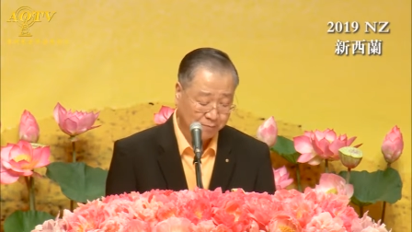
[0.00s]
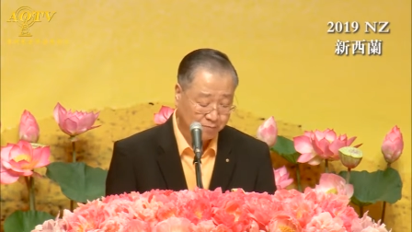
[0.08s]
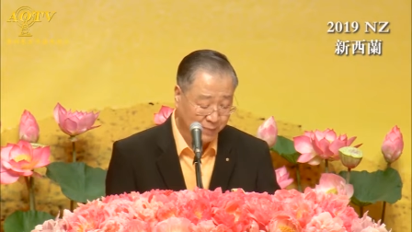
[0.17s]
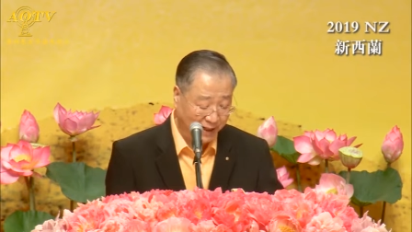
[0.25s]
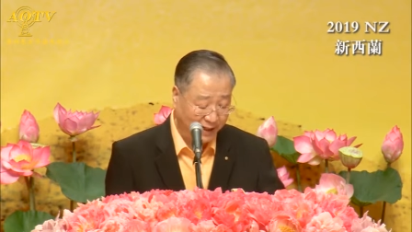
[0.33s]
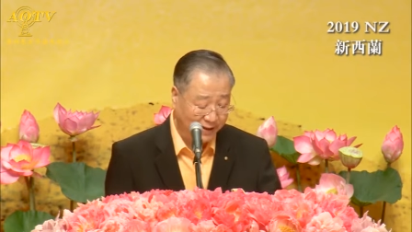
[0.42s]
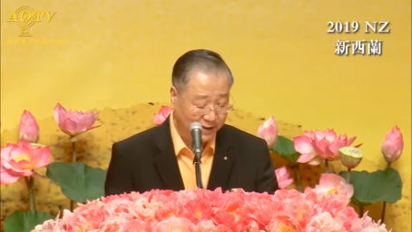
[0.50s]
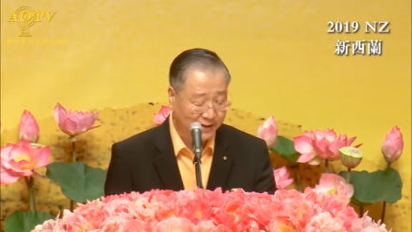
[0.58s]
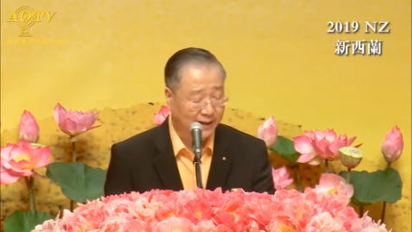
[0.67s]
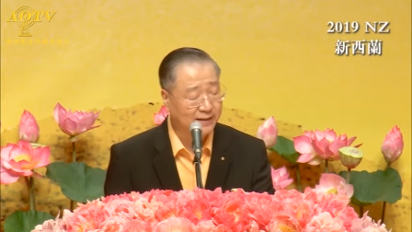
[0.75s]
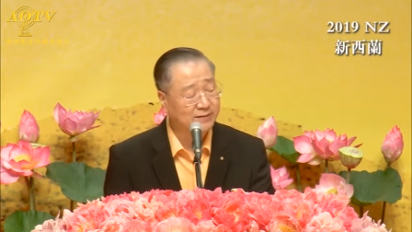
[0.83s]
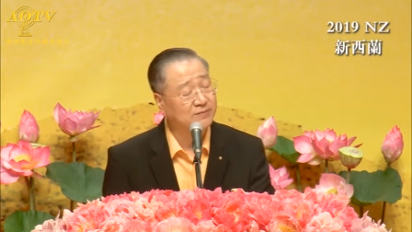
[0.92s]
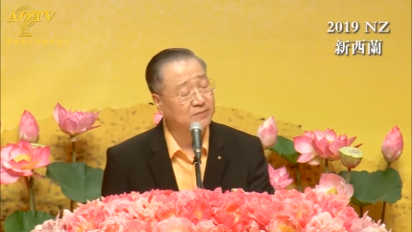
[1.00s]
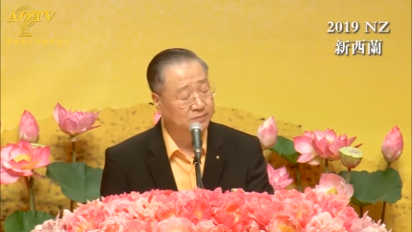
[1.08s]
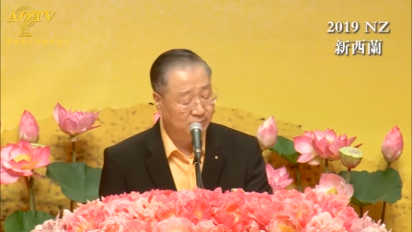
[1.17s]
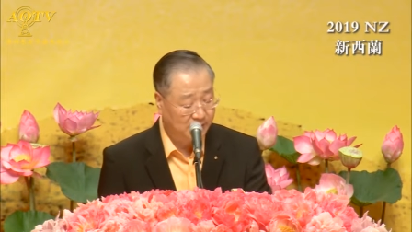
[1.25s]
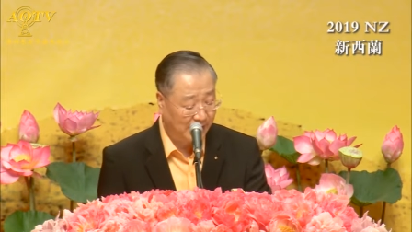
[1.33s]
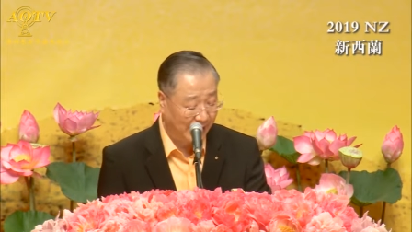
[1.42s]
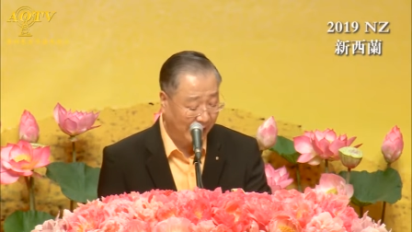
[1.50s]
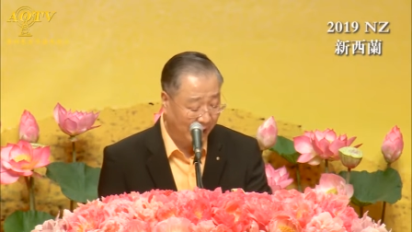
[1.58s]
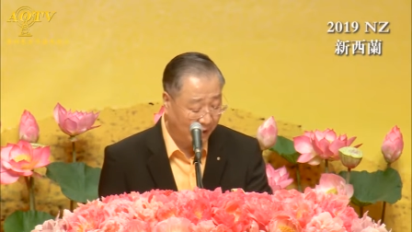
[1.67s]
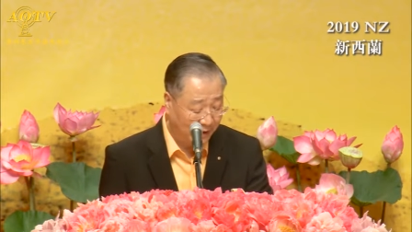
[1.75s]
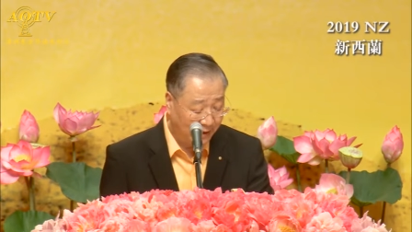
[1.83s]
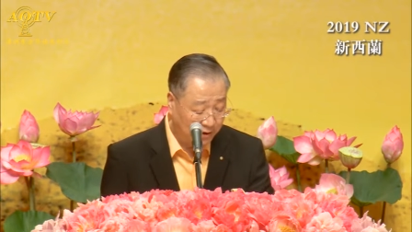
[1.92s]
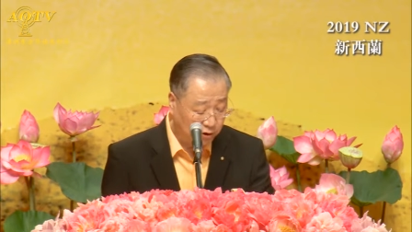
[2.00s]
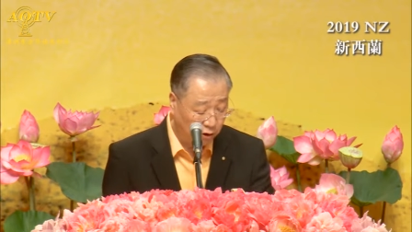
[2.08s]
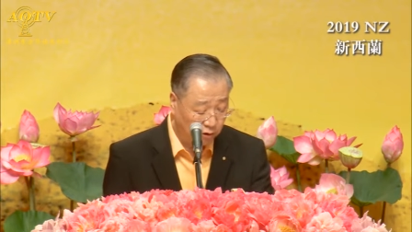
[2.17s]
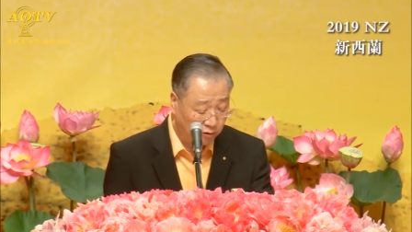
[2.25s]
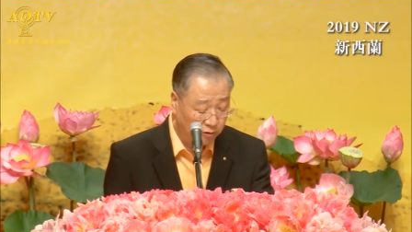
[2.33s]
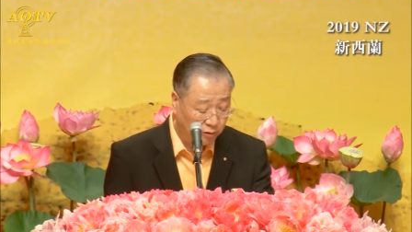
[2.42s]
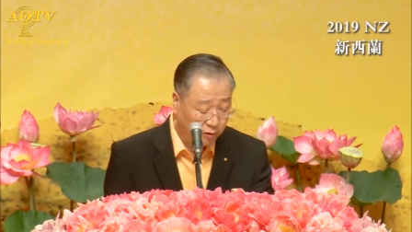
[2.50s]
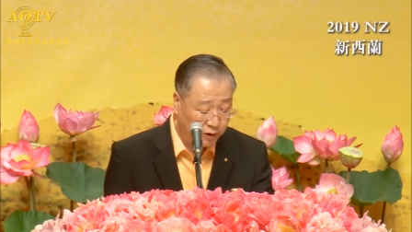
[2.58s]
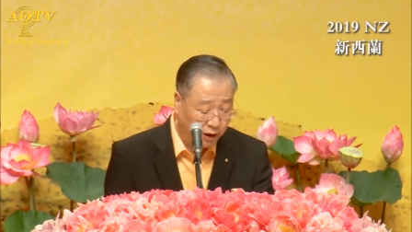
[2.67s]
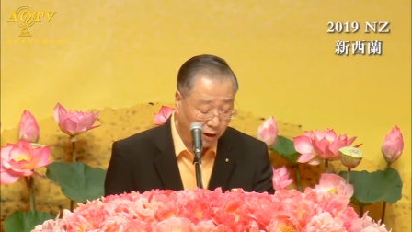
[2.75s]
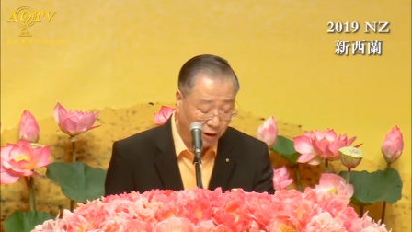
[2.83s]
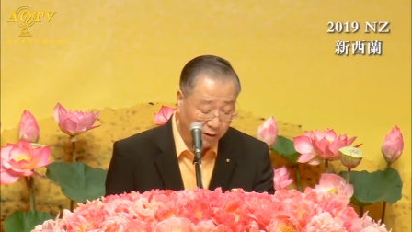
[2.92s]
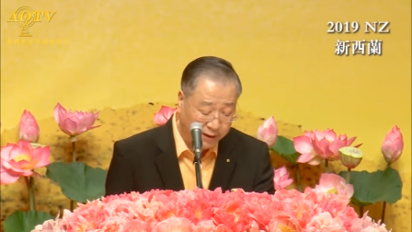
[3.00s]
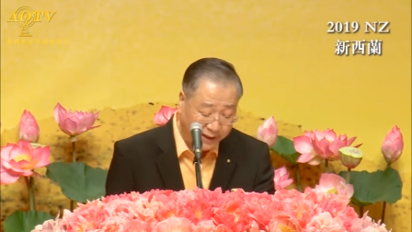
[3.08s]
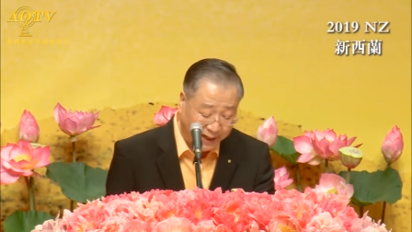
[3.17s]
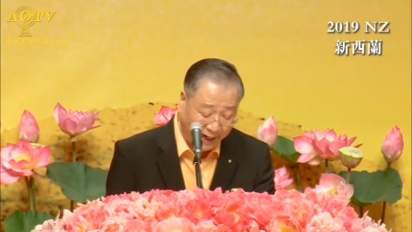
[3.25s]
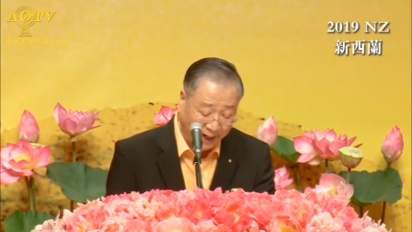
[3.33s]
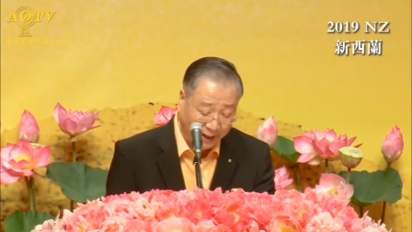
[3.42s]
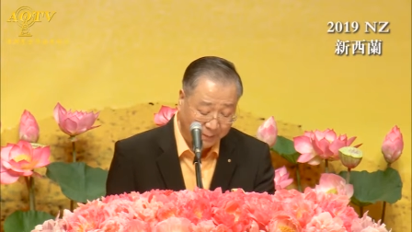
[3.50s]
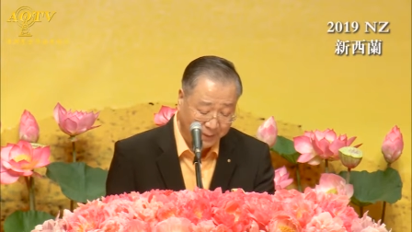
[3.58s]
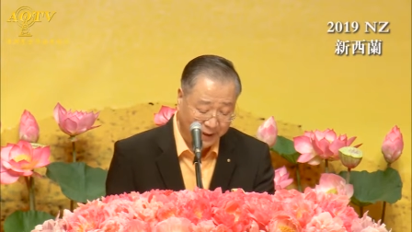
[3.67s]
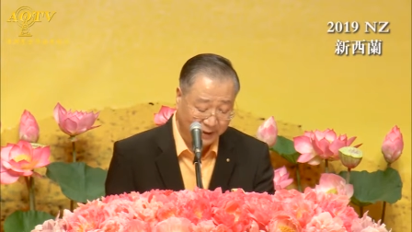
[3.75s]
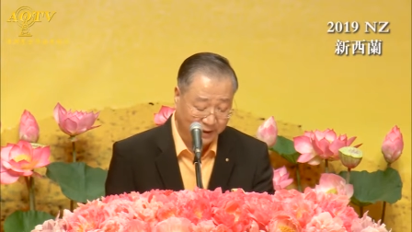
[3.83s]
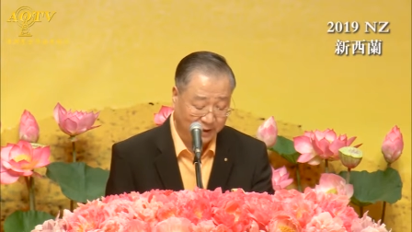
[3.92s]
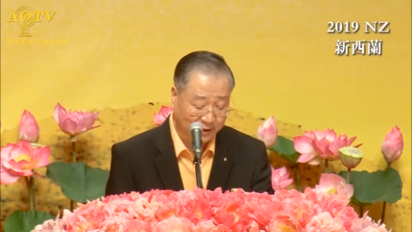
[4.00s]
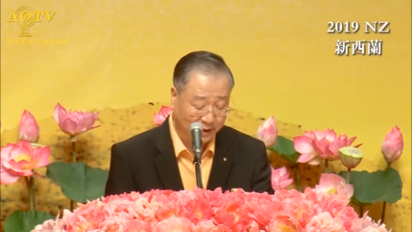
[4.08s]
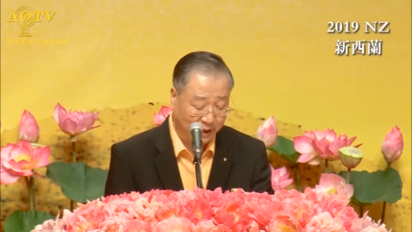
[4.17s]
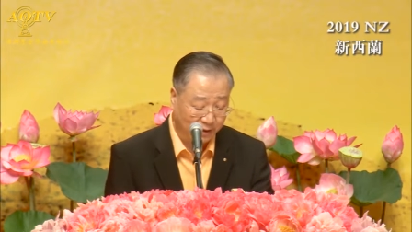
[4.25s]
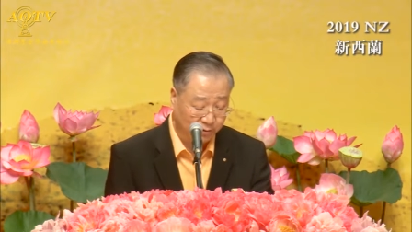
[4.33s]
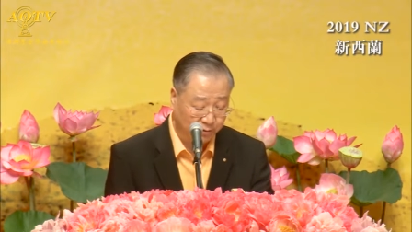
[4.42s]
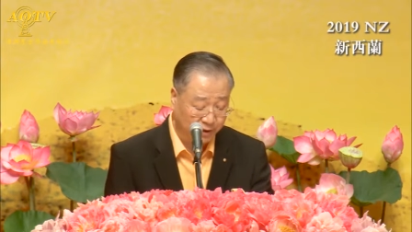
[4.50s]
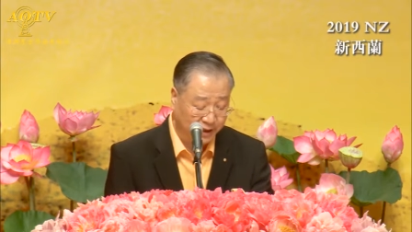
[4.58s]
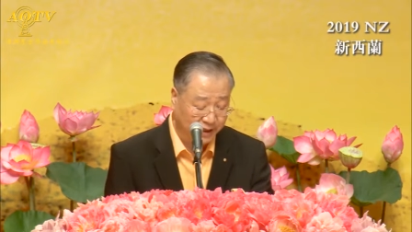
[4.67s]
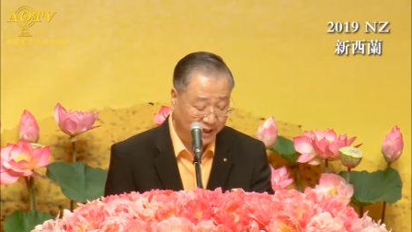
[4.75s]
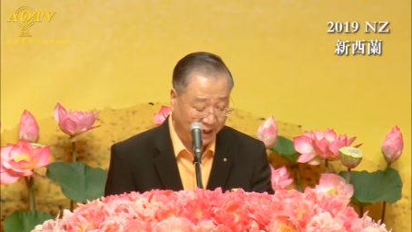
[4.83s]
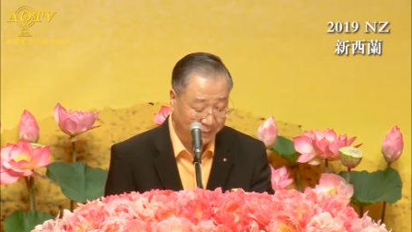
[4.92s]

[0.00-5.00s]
每个人啊都要改变的啊，努力改